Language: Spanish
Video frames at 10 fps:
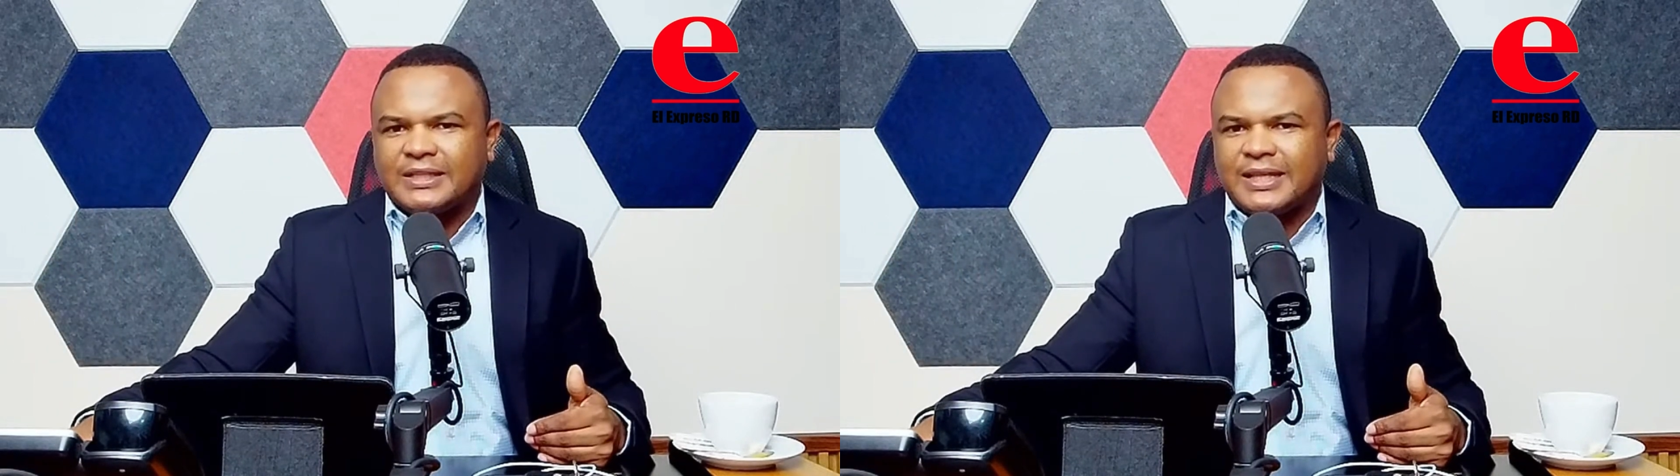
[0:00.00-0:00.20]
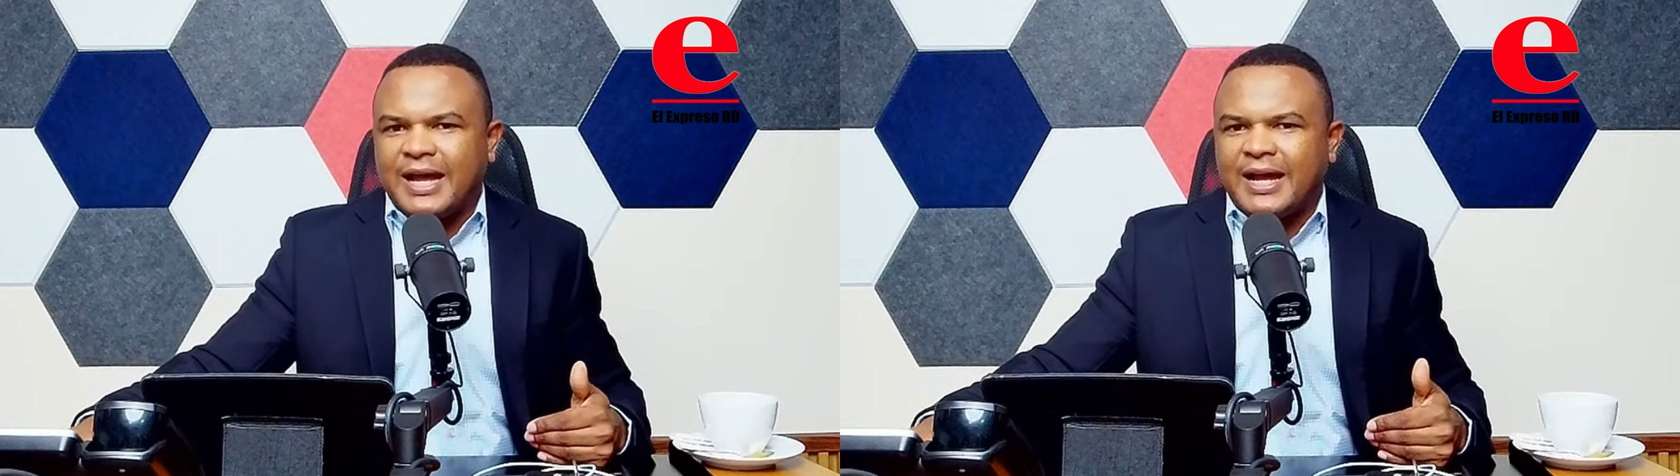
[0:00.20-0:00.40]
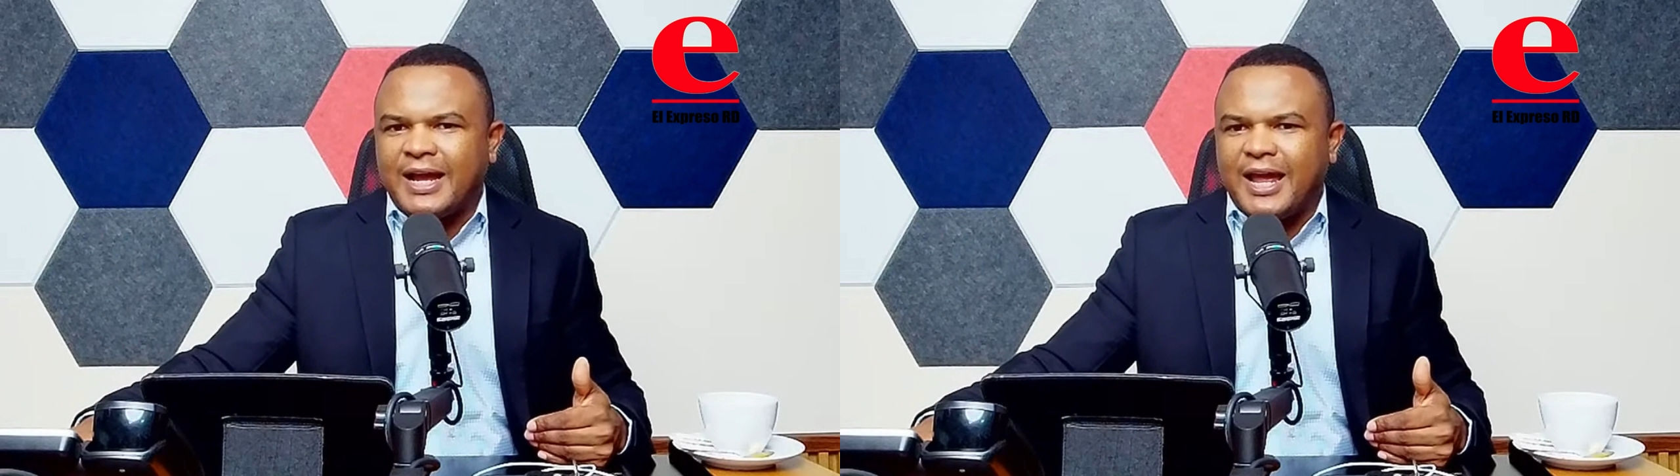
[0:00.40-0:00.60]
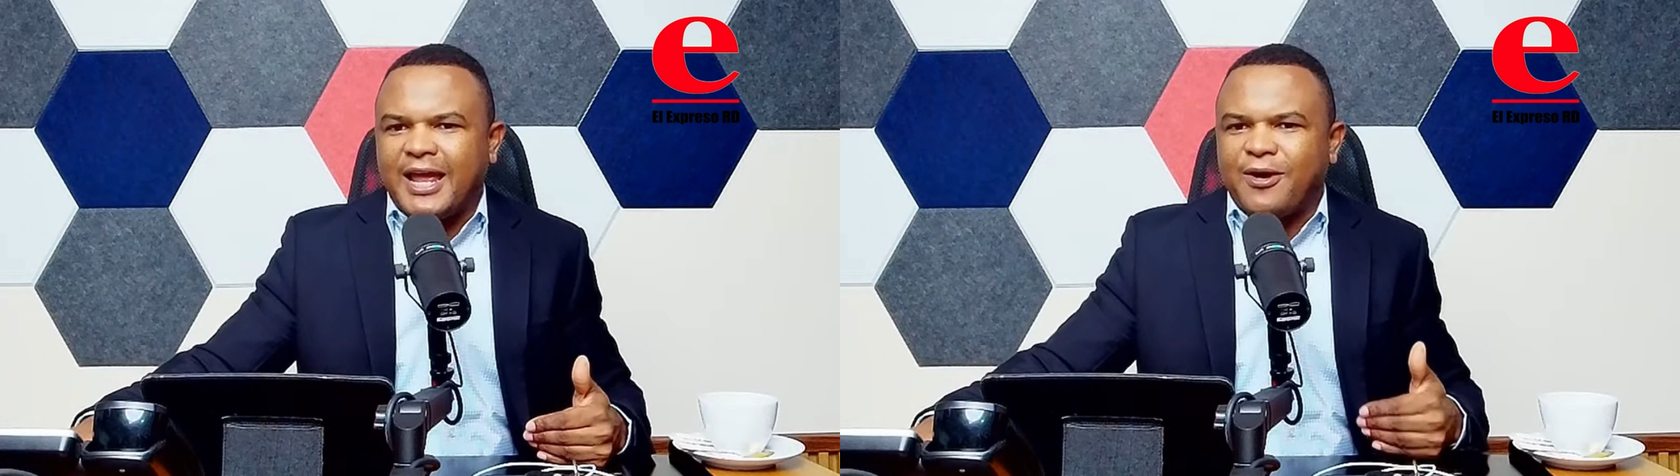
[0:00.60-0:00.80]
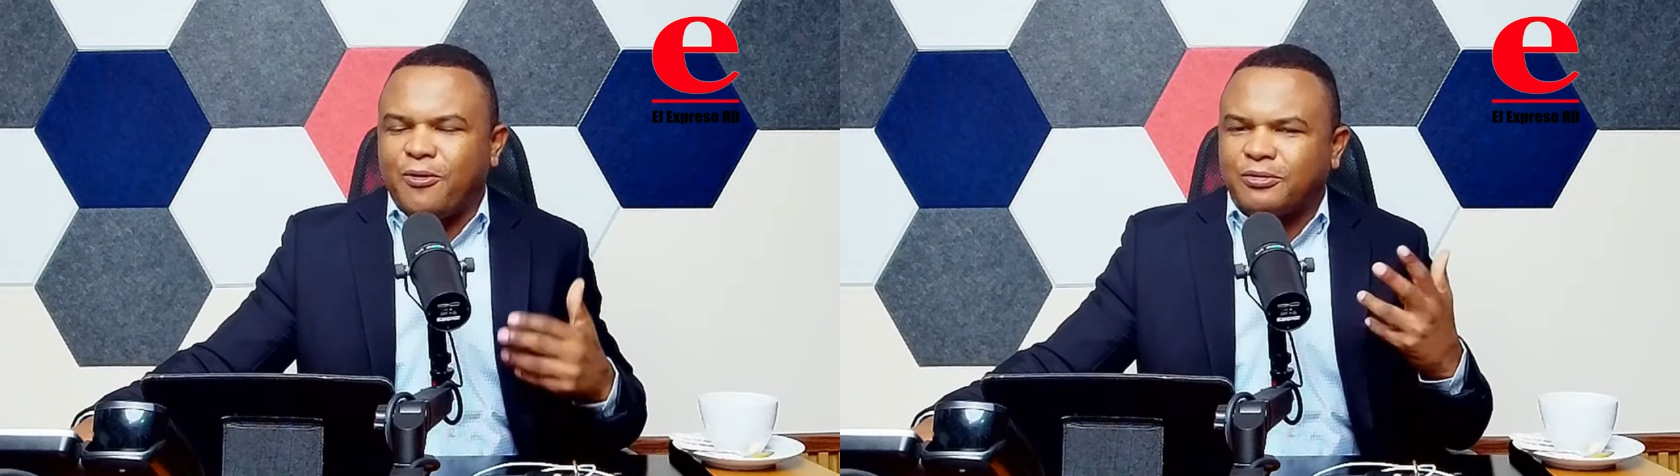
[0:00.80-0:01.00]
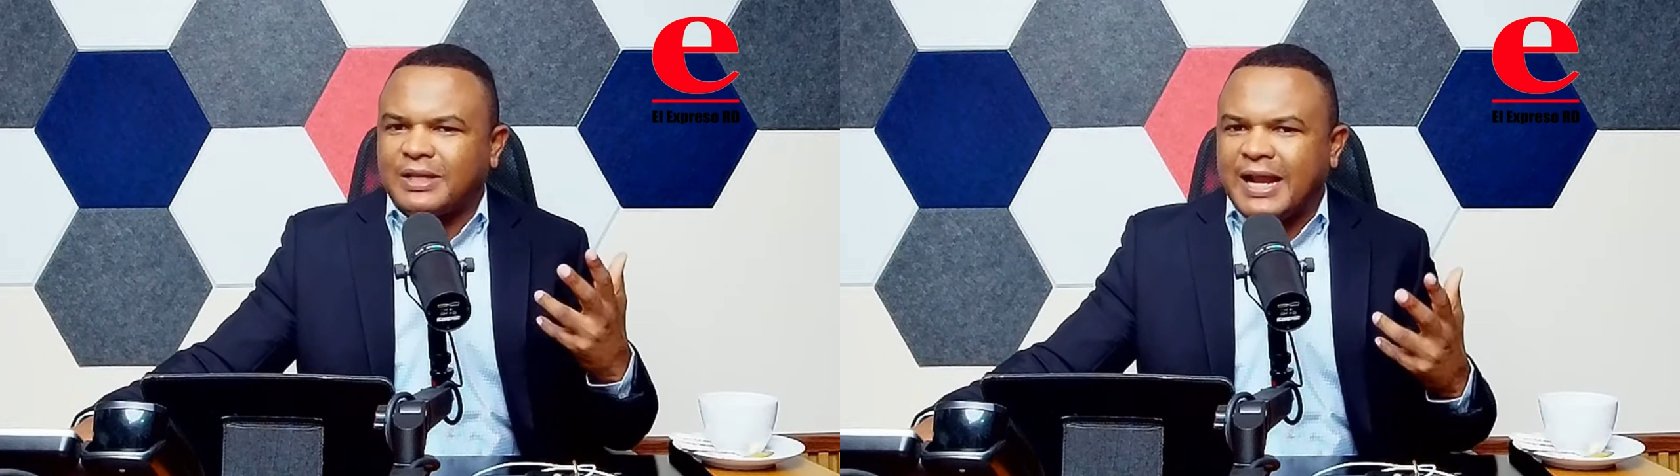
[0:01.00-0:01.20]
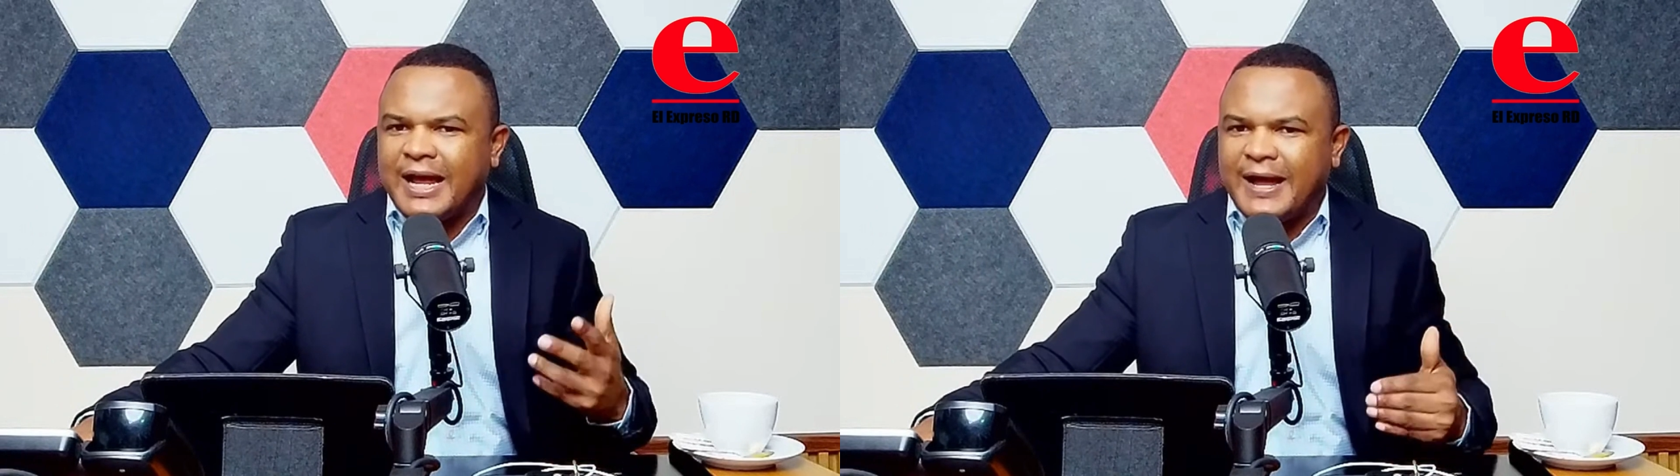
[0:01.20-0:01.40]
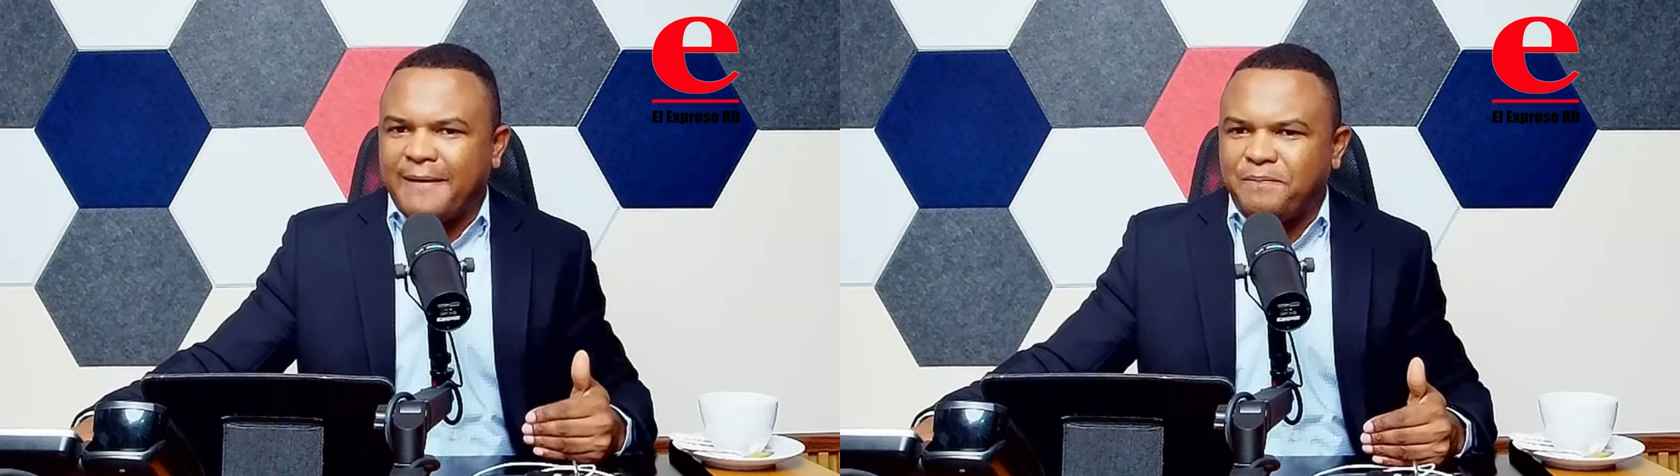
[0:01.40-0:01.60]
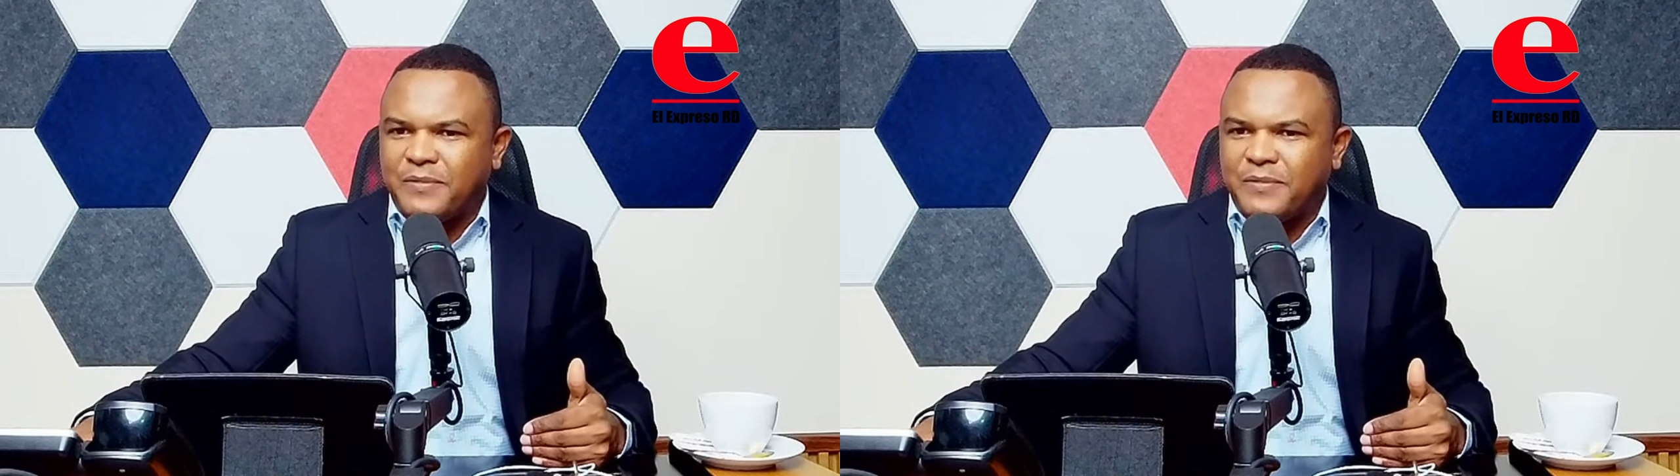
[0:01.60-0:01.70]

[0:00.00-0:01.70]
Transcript: están en, otra,